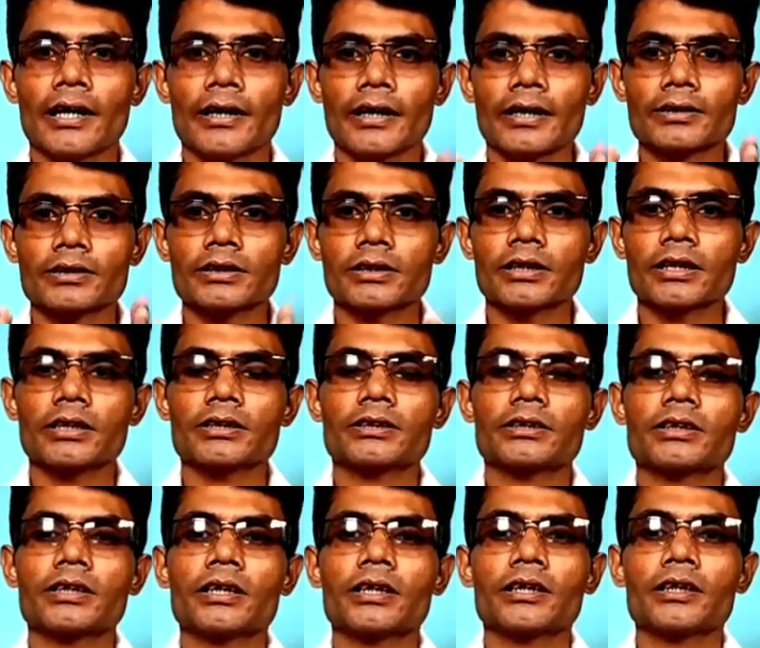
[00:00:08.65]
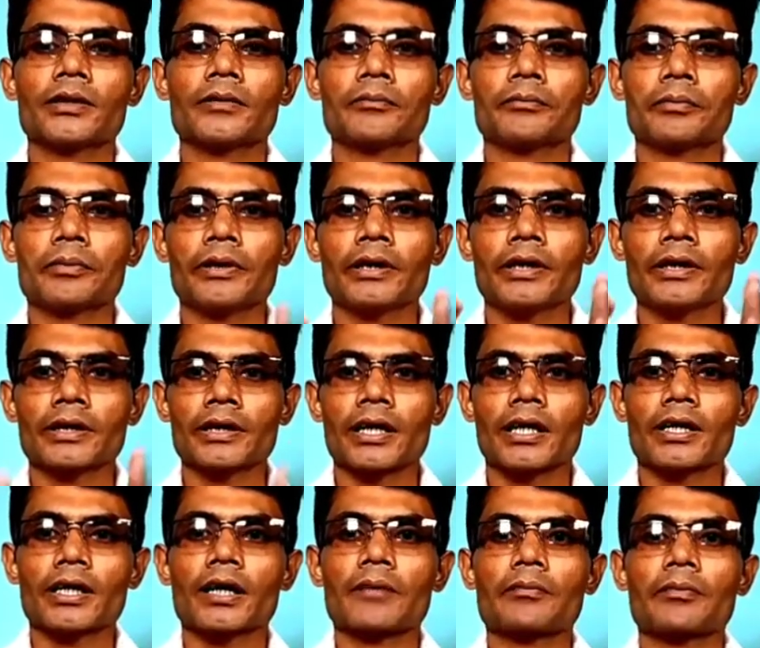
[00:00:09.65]
एन एस डी एल सी ए पी एन
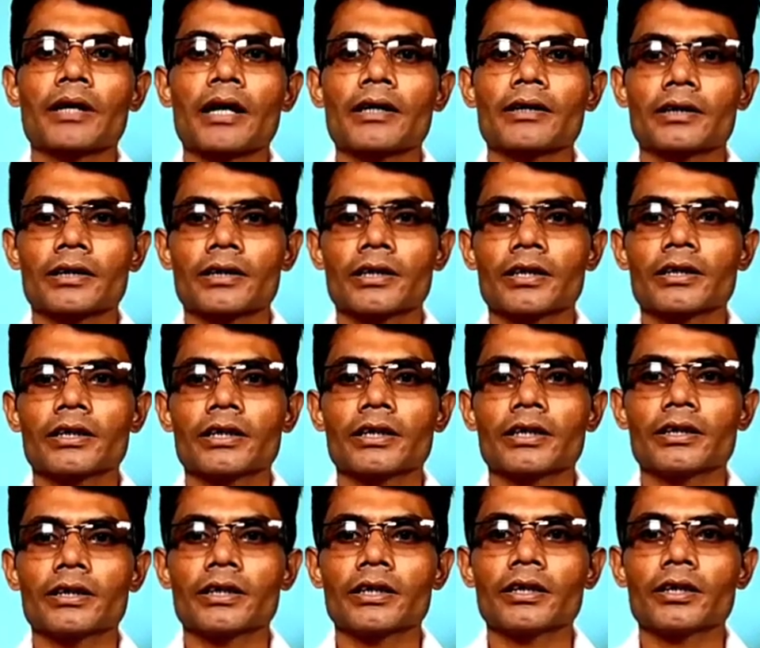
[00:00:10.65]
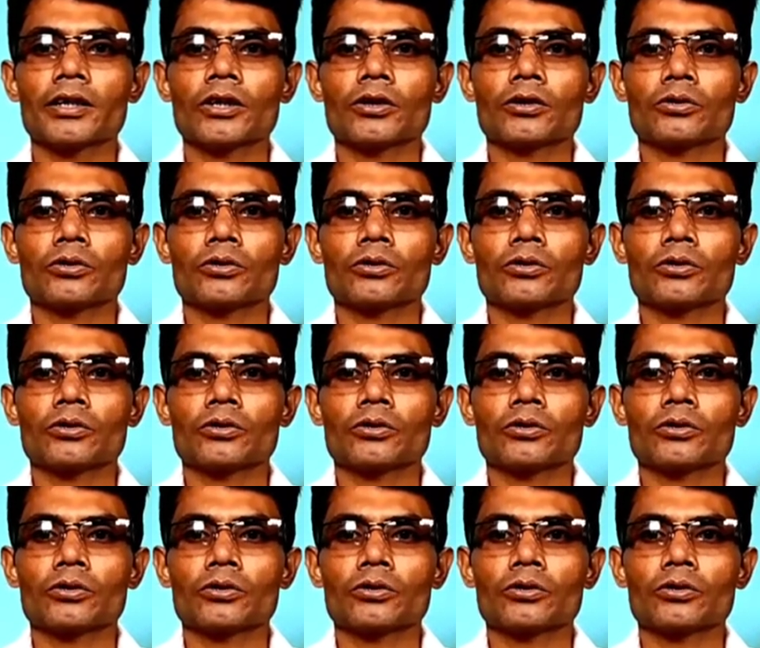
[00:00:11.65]
कार्ड अप्लाई करने के लिए